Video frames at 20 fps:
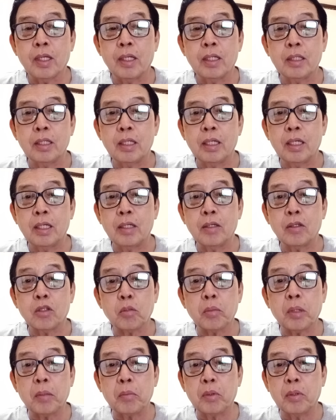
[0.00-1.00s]
ni
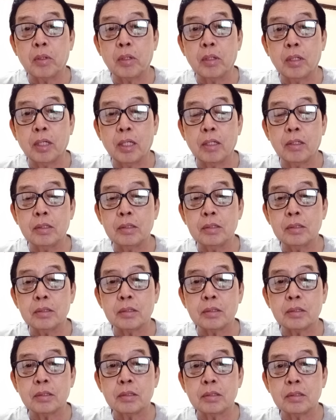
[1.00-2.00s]
tumakbong ano
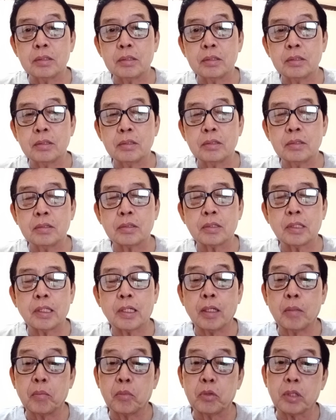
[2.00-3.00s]

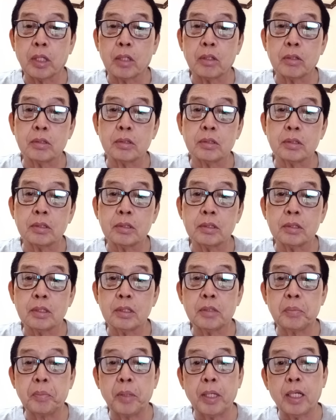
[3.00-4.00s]
Kalimutan ko yun.
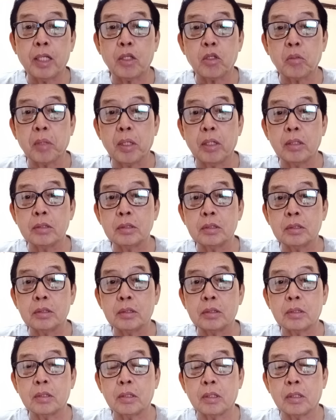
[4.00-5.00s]
Espiritu ba yun?
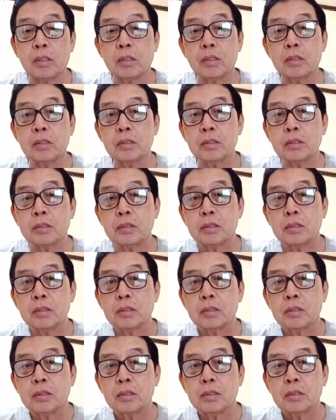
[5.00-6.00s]
Oo.
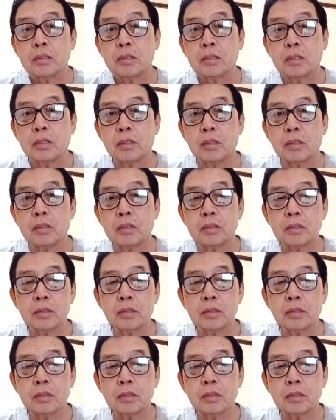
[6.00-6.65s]
Oo.